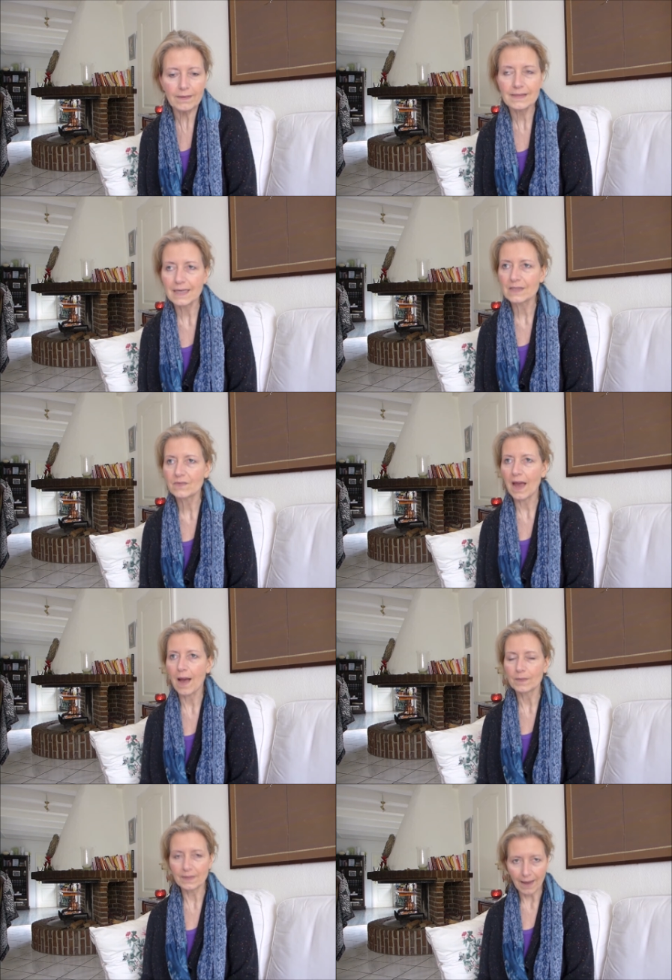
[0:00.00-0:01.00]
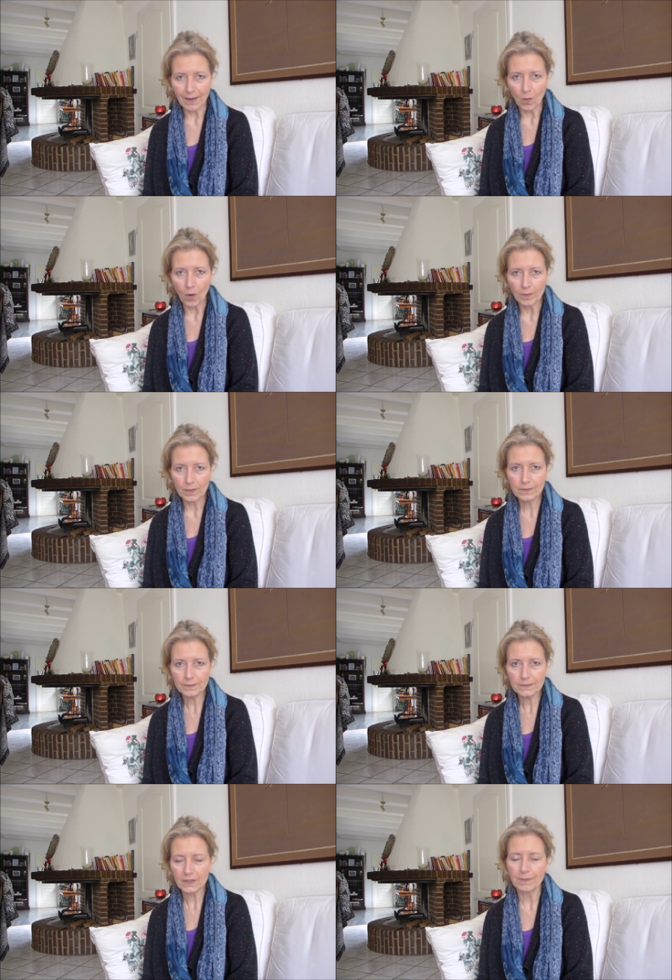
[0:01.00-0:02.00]
Das heißt, wir haben drei Räume,
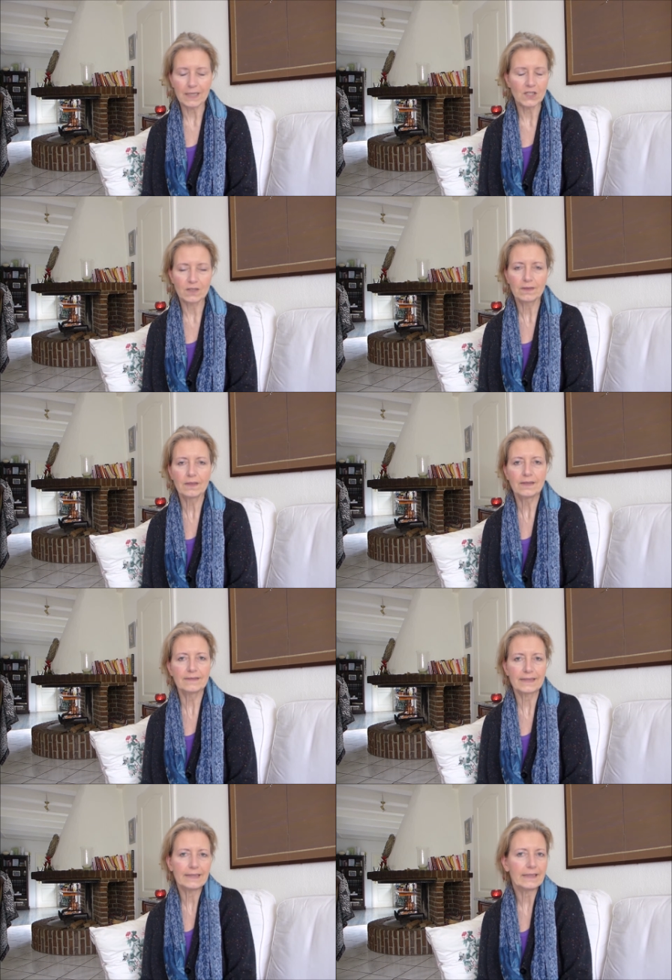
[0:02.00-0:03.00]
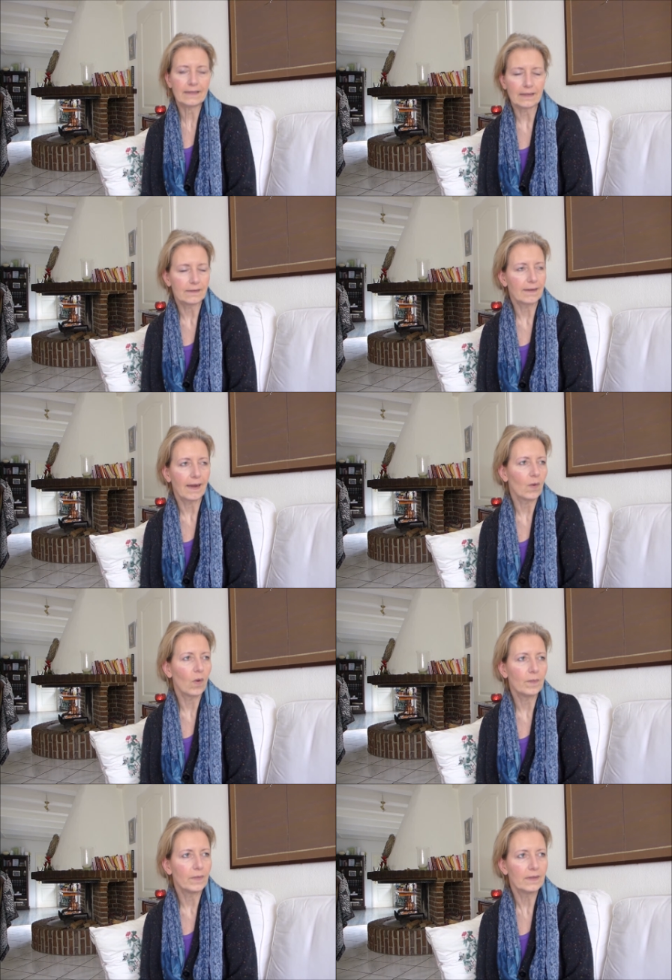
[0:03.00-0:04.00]
Quatsch, was rede ich denn? Drei
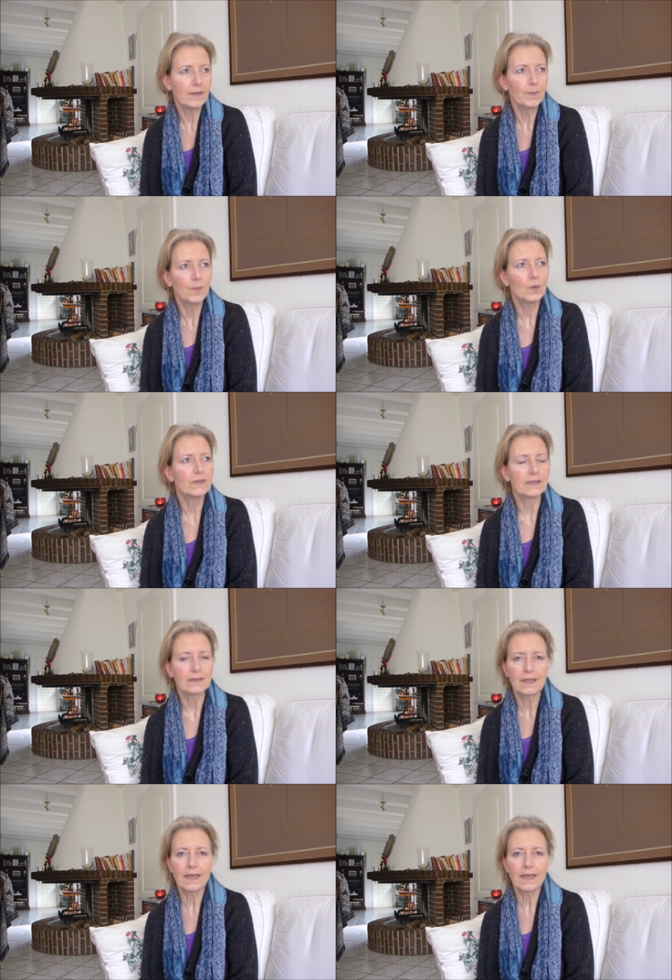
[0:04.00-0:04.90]
Räume, Blödsinn.